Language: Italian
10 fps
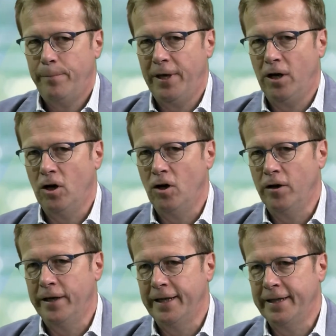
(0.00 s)
Però
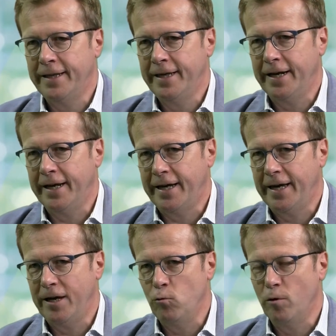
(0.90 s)
eh, dire
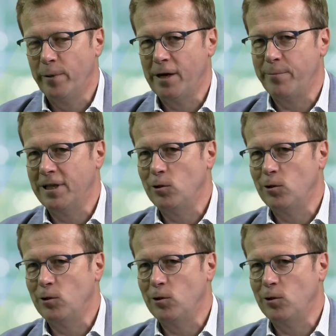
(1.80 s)
che uno perché prende